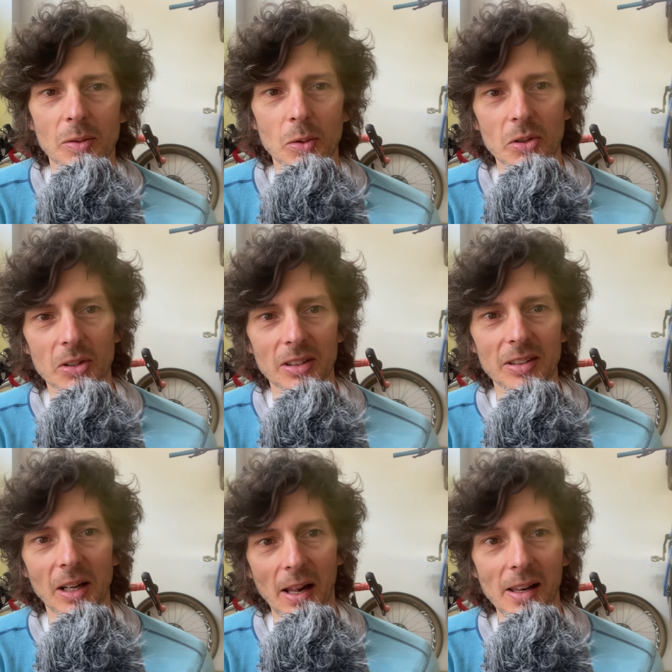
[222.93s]
drużyny
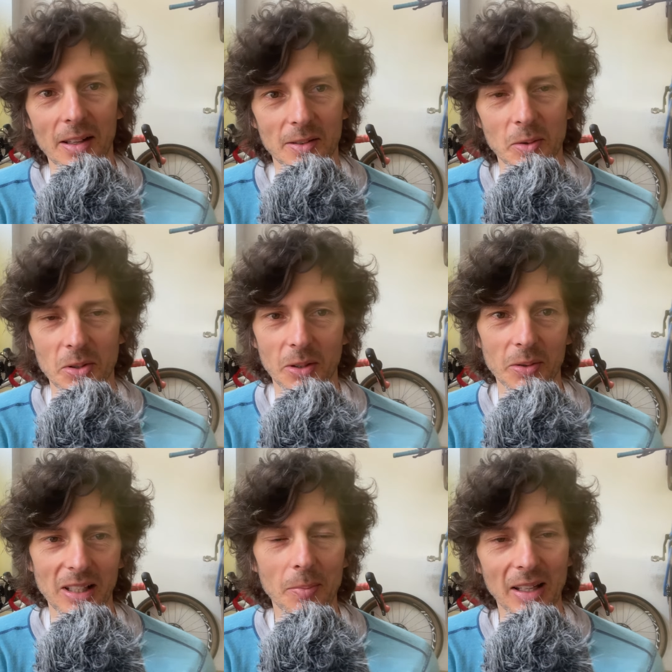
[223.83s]
Izraela z drużyną
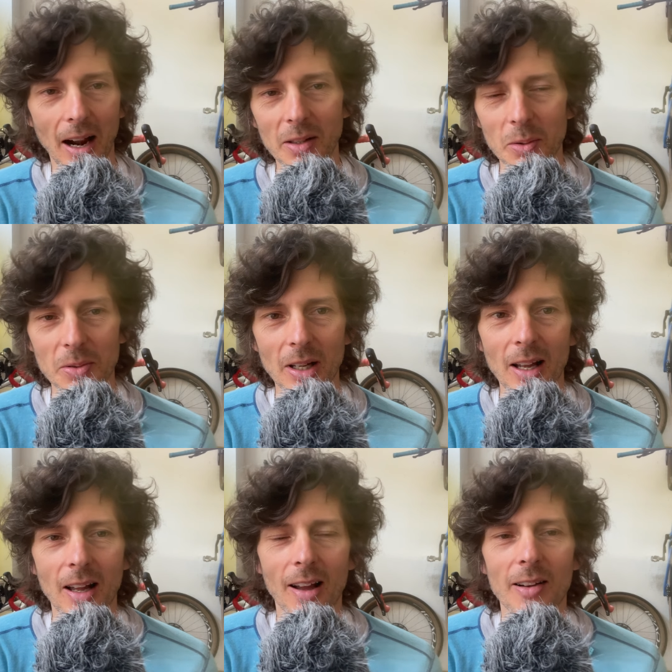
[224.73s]
z Emiratów
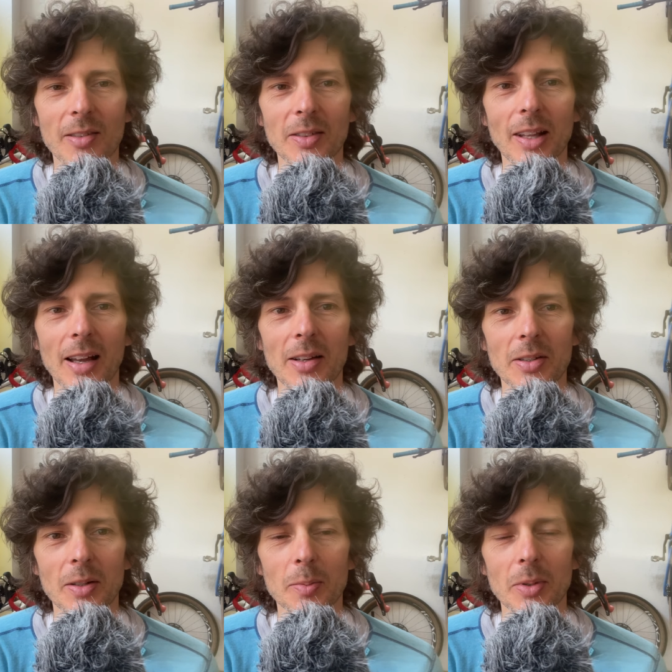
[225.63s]
wydaje
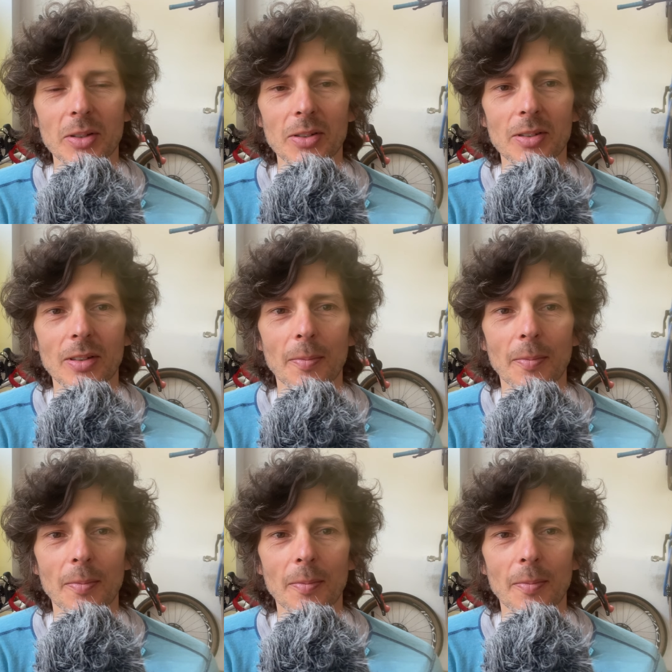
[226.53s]
się być